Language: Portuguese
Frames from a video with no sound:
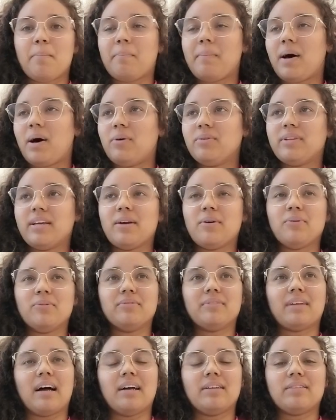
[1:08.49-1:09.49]
mal têm
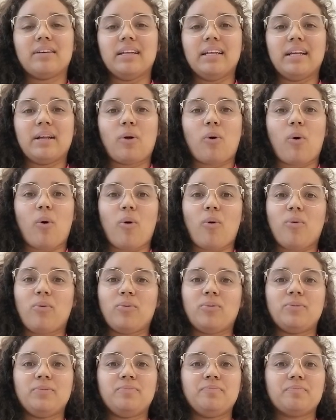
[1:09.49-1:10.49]
contato ali
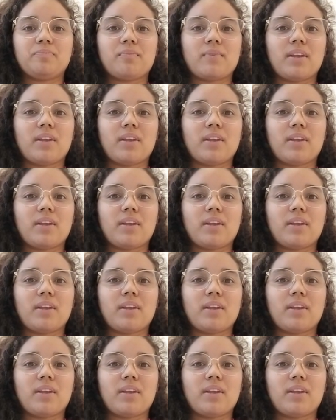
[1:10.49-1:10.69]
com